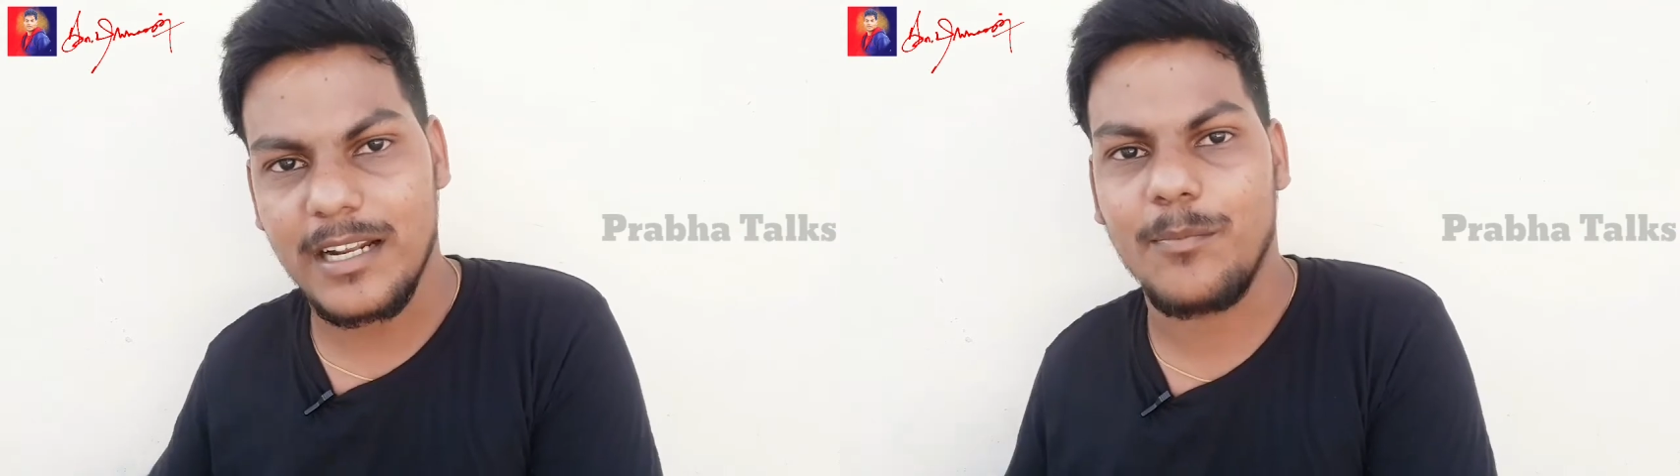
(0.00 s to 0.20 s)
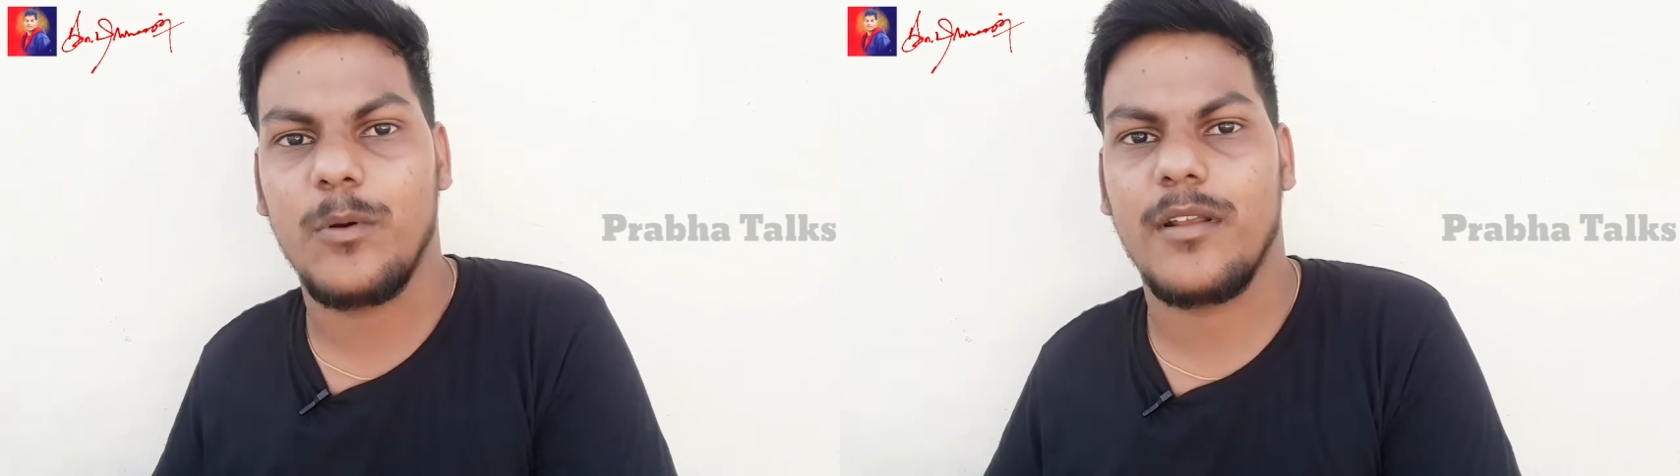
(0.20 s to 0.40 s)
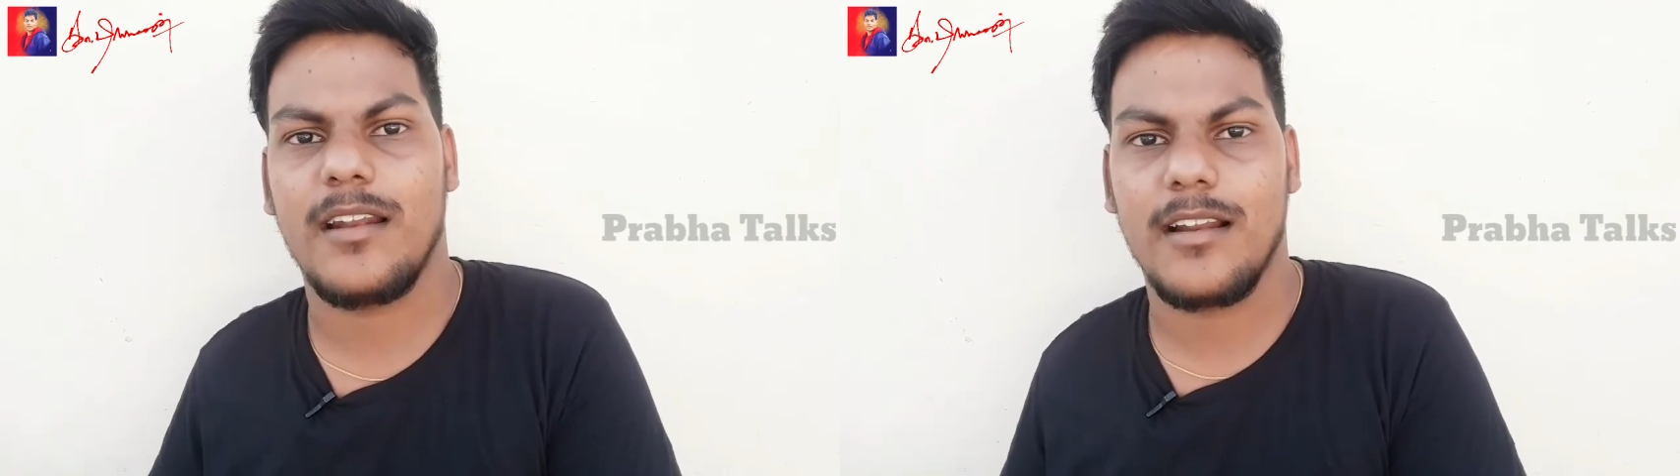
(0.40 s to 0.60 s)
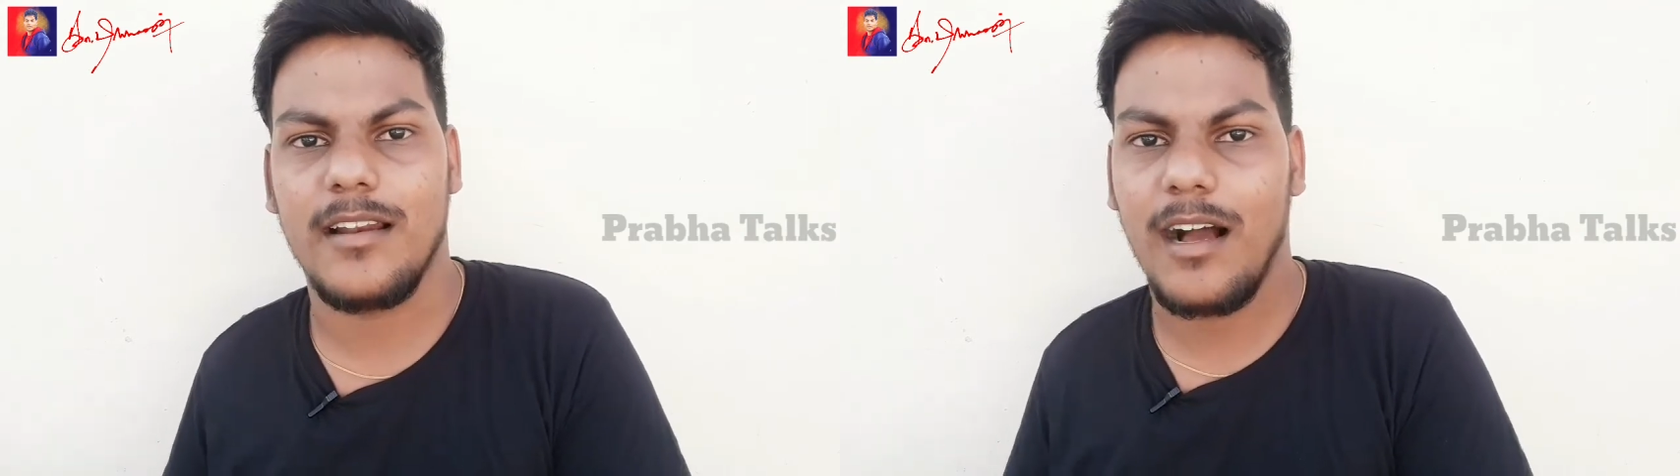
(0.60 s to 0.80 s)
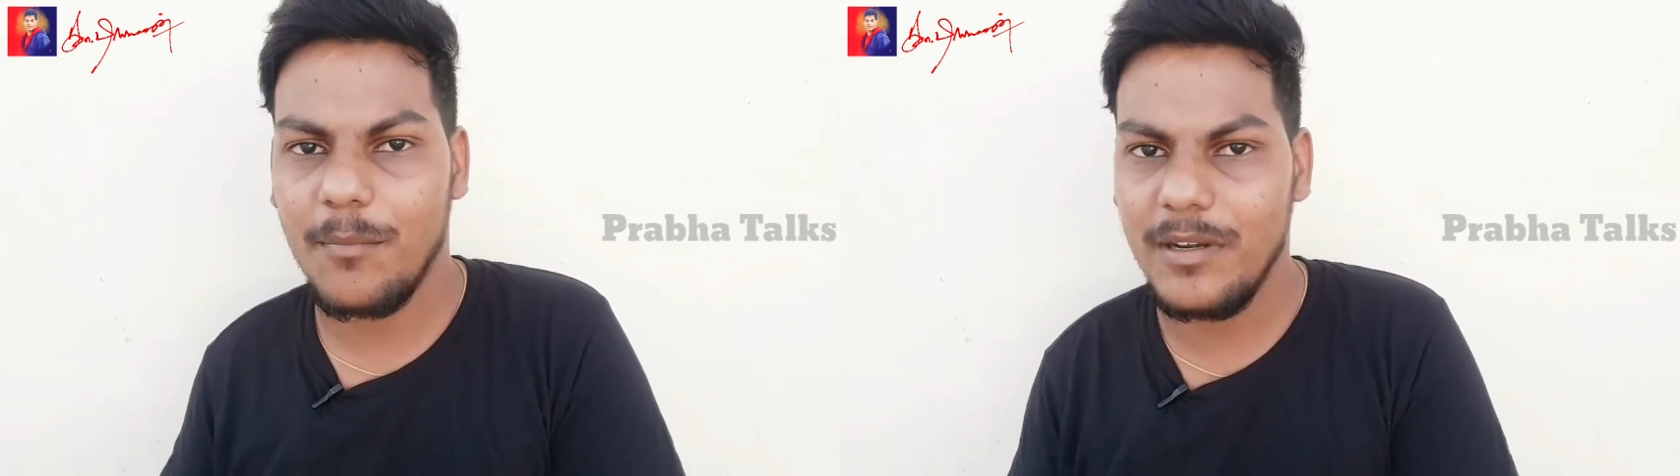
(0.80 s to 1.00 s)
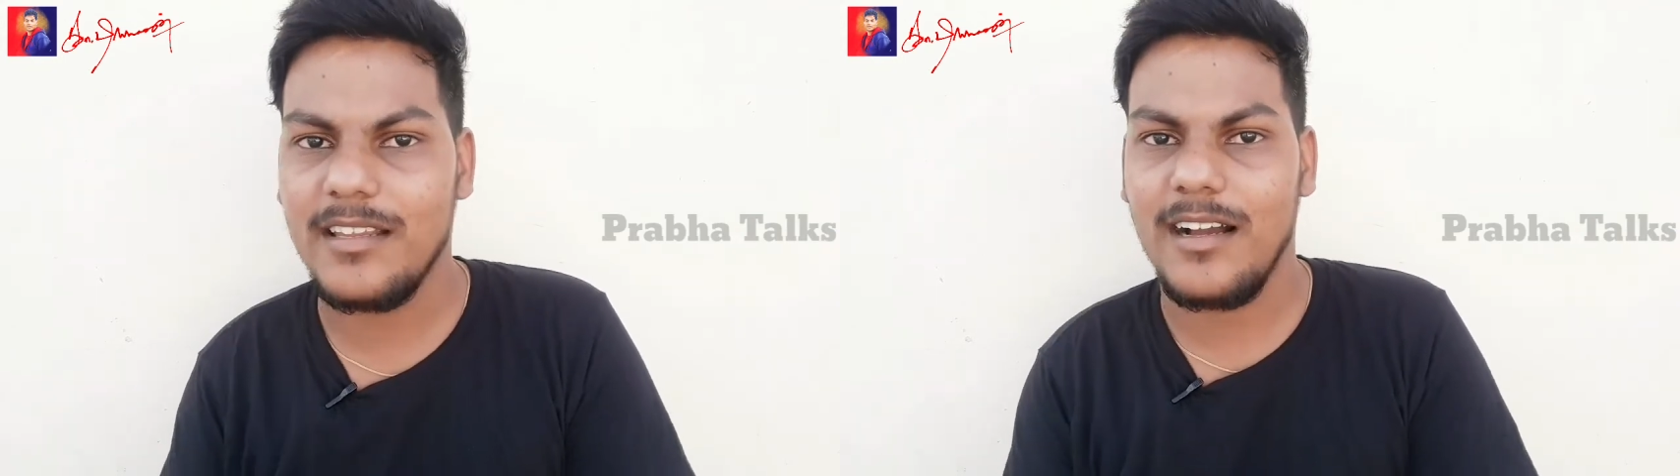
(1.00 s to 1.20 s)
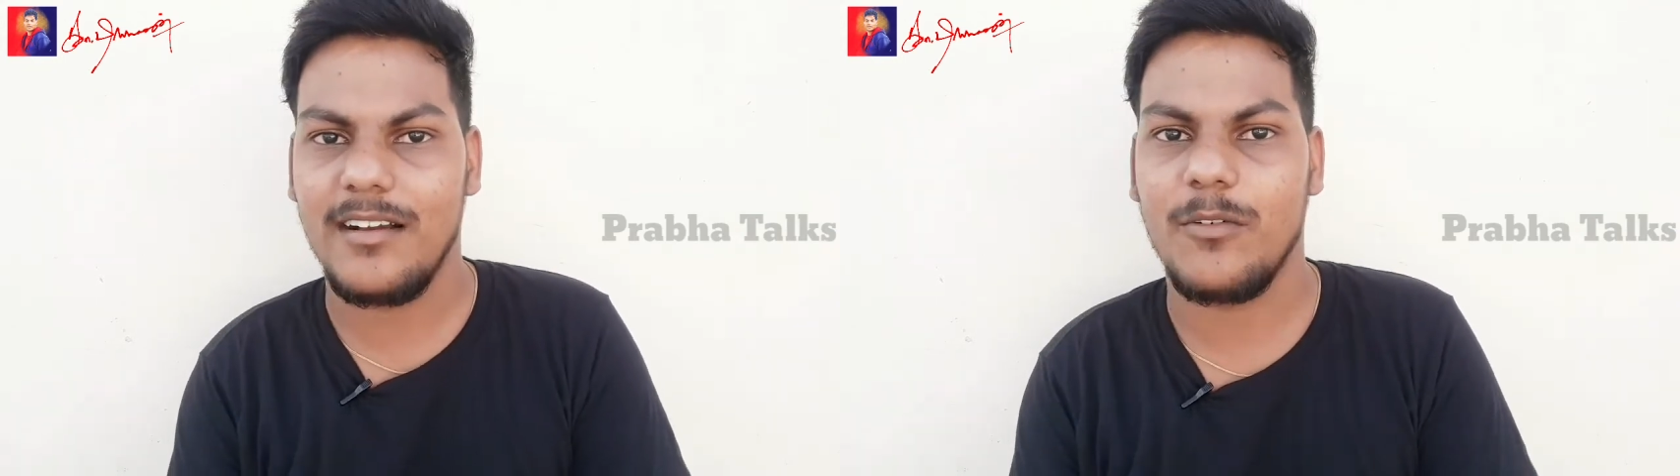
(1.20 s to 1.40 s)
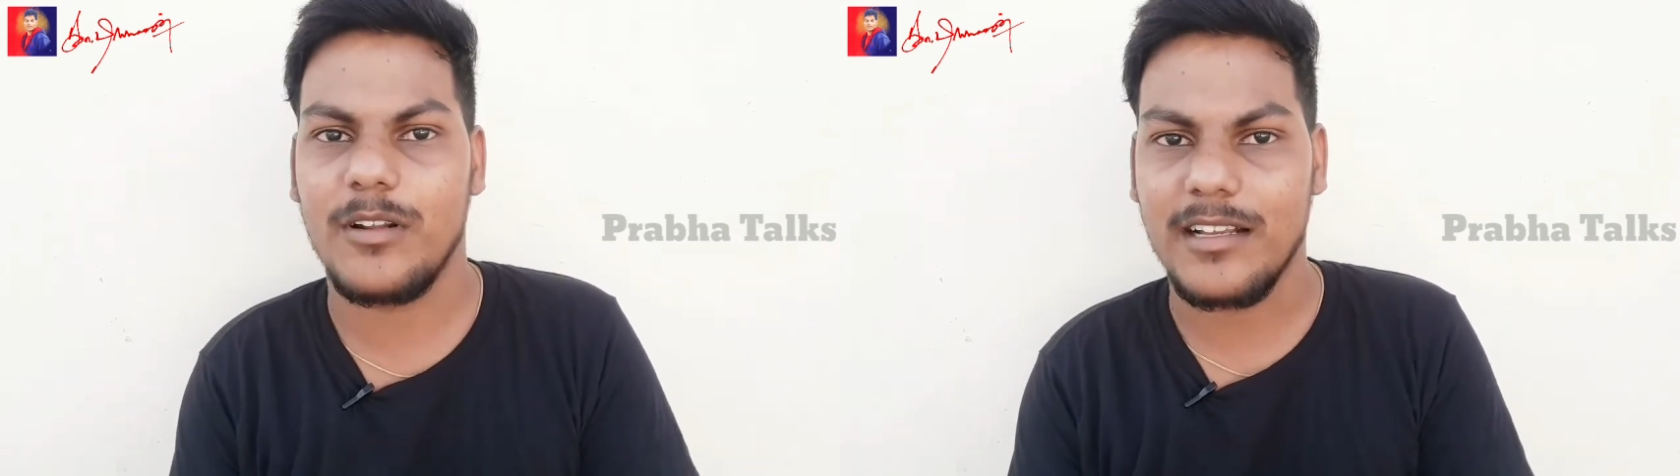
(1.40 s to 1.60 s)
வரப்போகிறார்கள் அப்படி
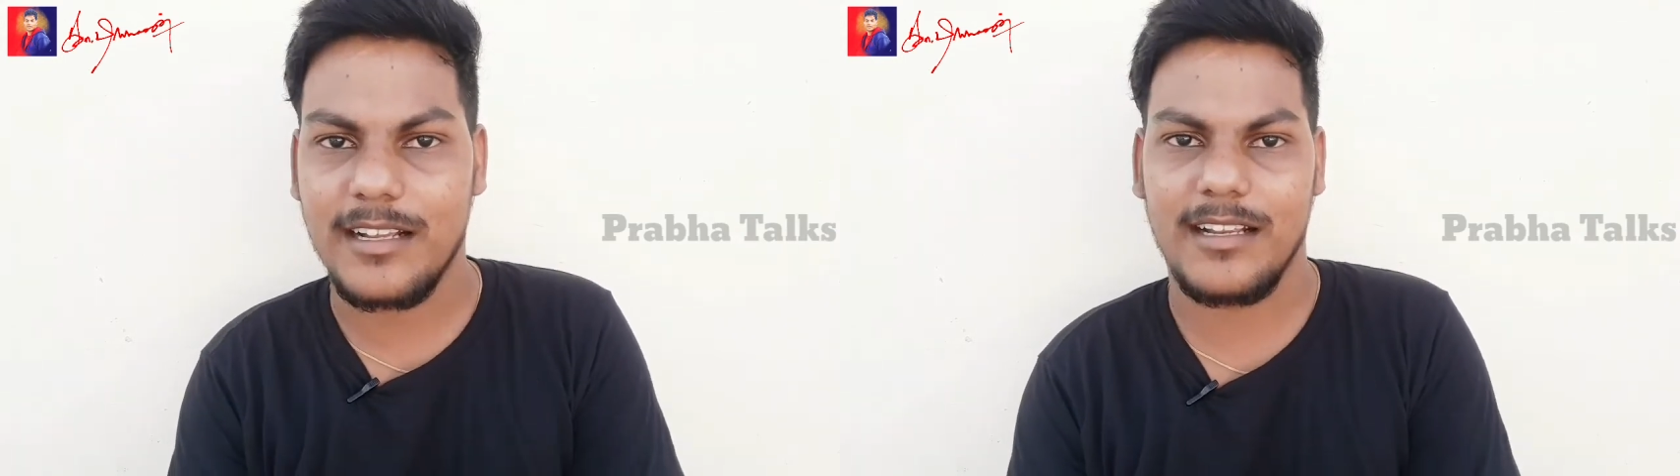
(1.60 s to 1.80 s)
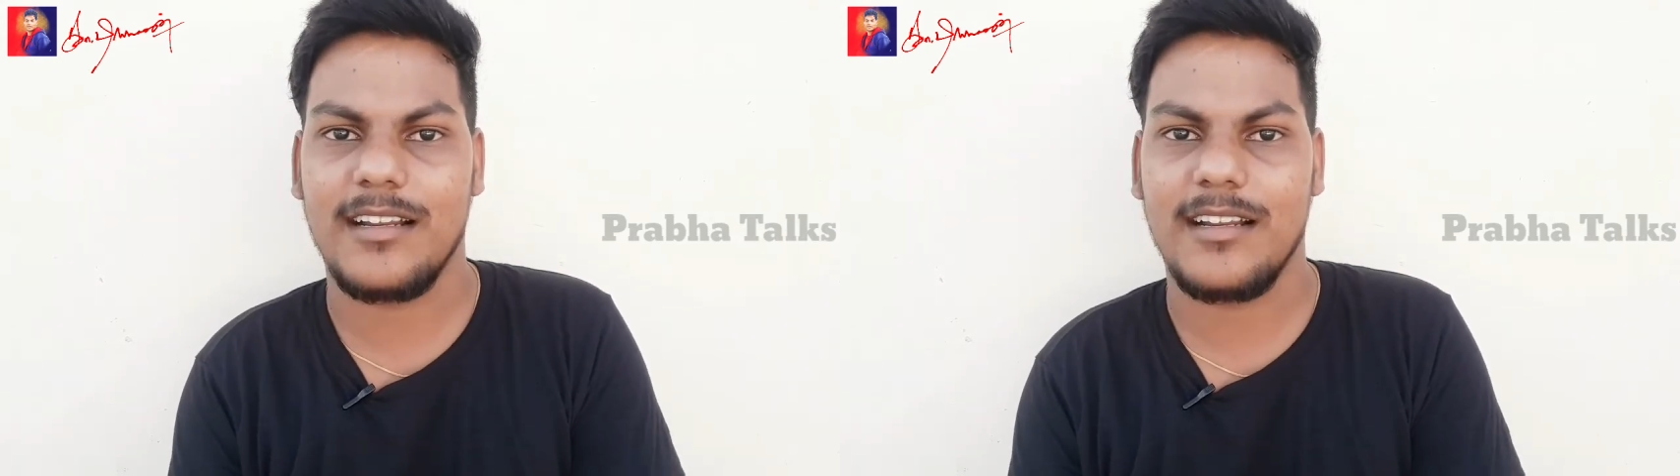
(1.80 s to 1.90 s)
தான் ஒரு